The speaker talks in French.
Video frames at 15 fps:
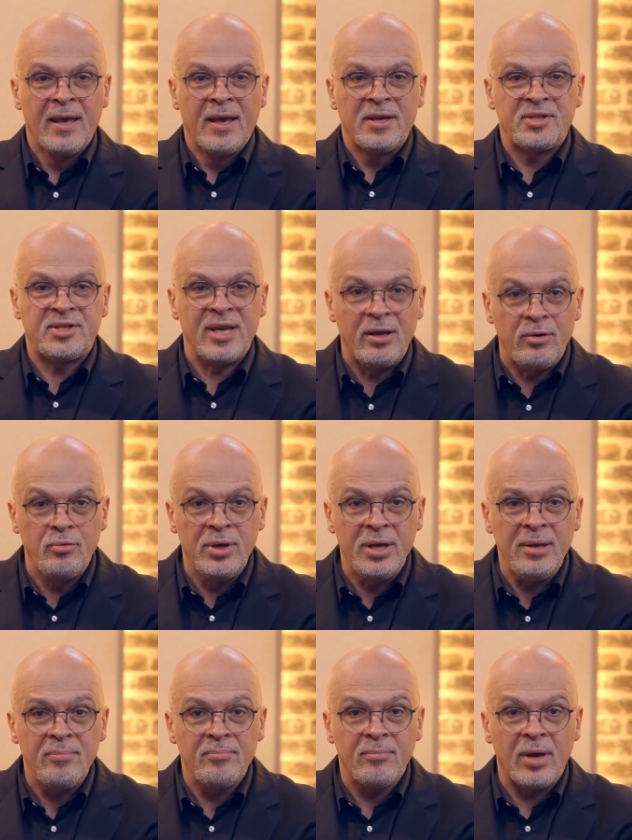C'est
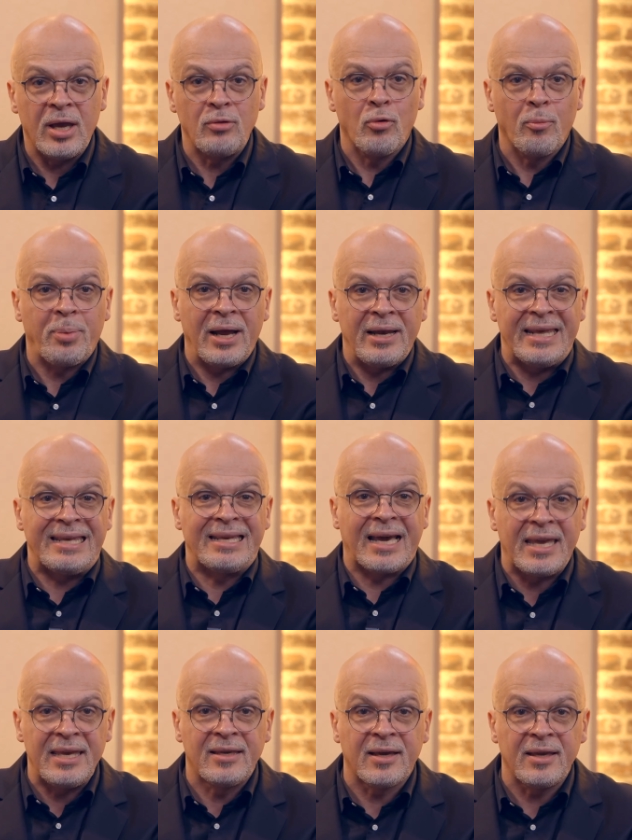lui, et non pas les
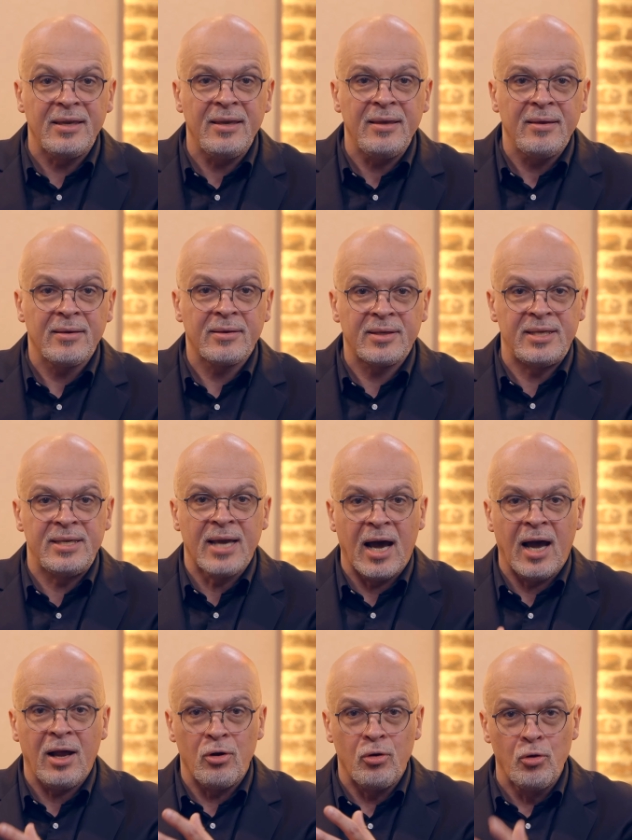gris-gris, qui
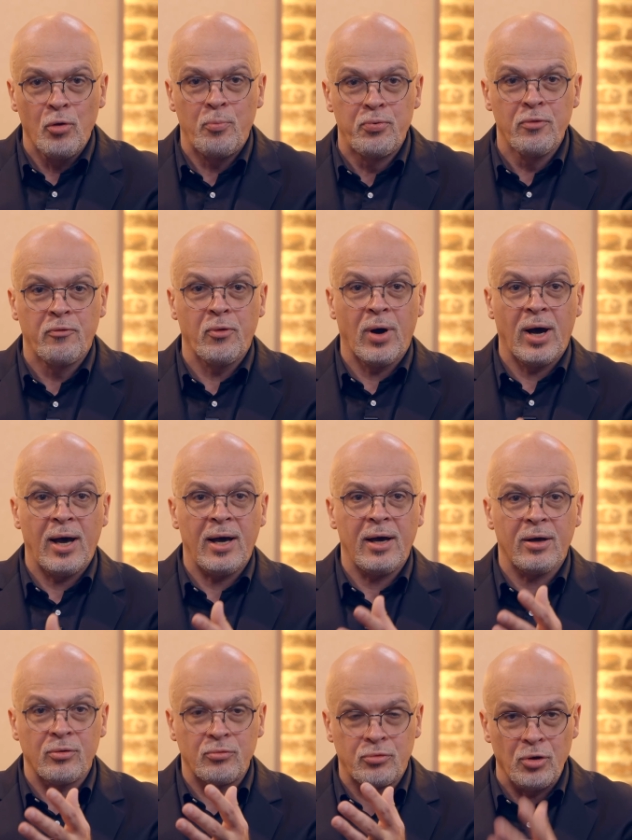a le
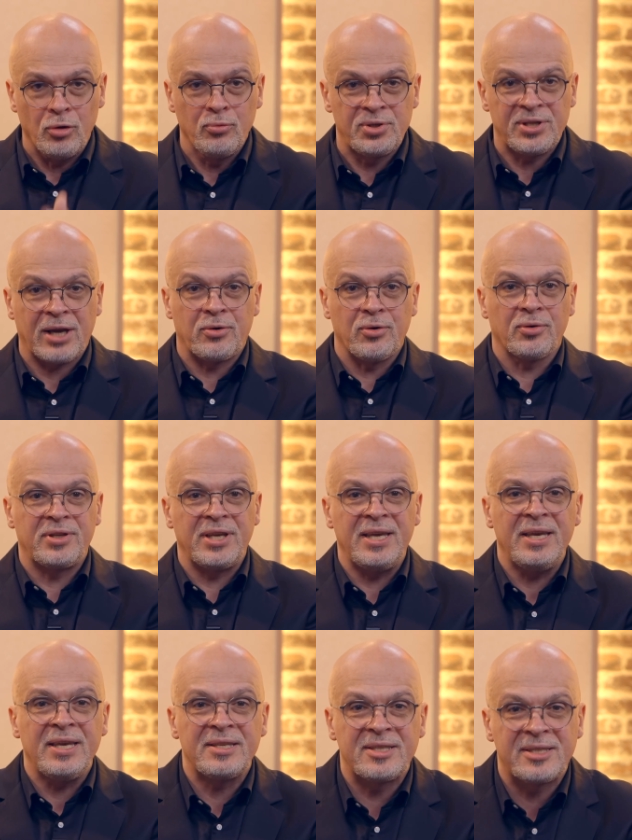pouvoir de nous
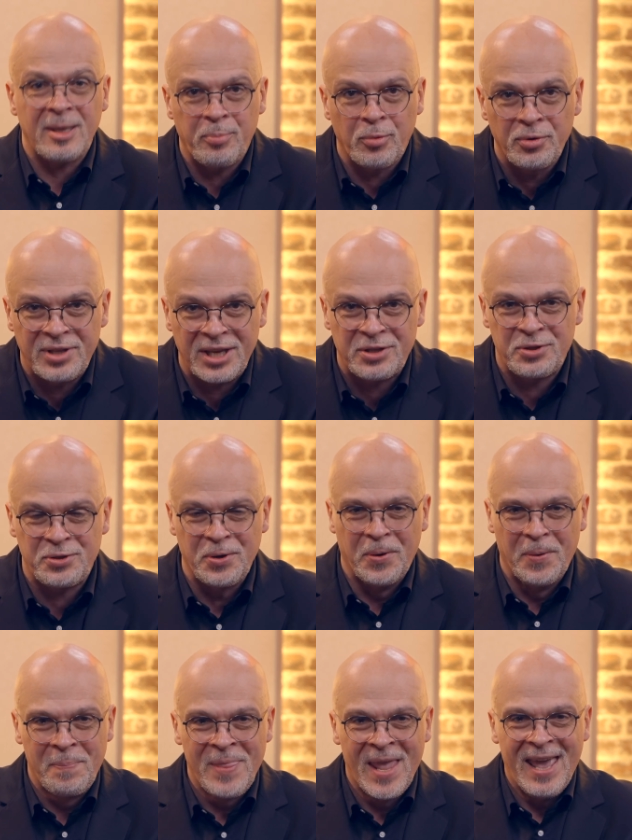accorder sa
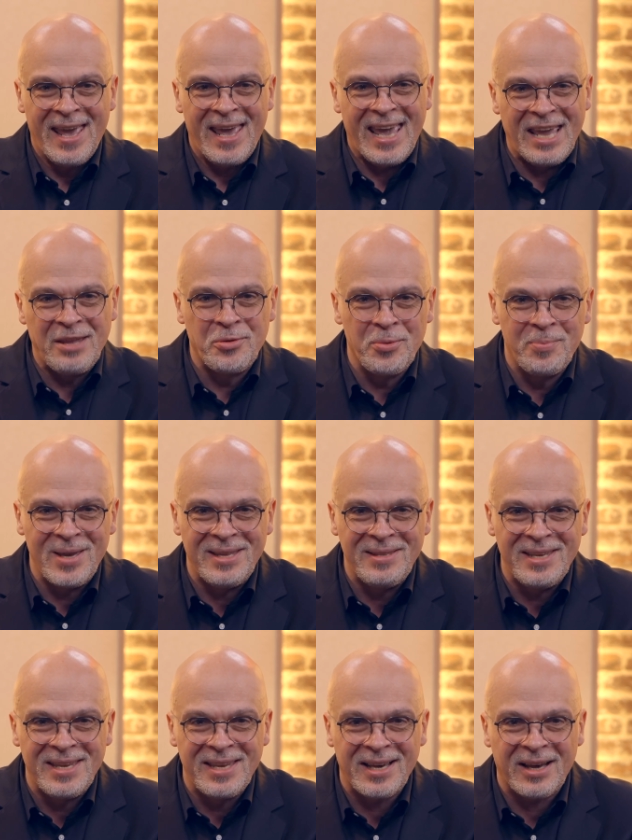protection et de
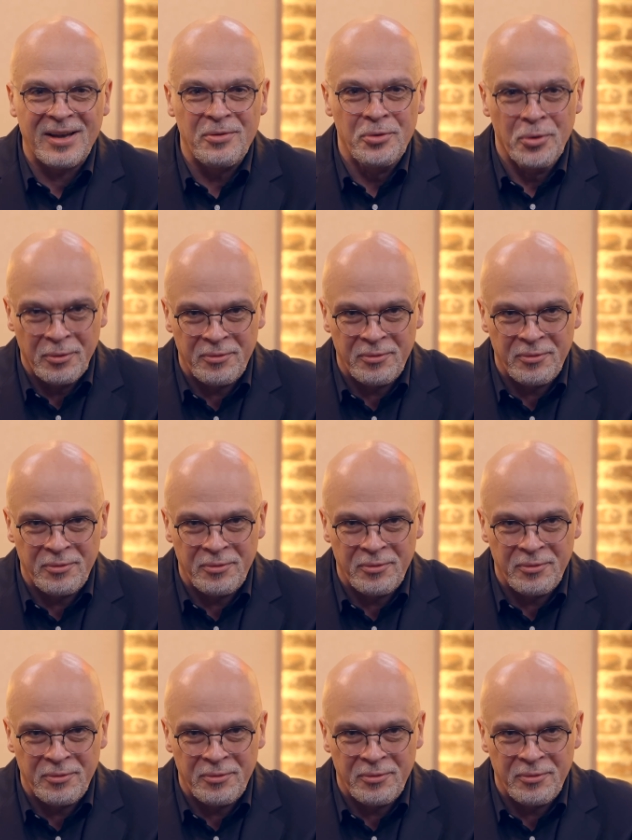bénir nos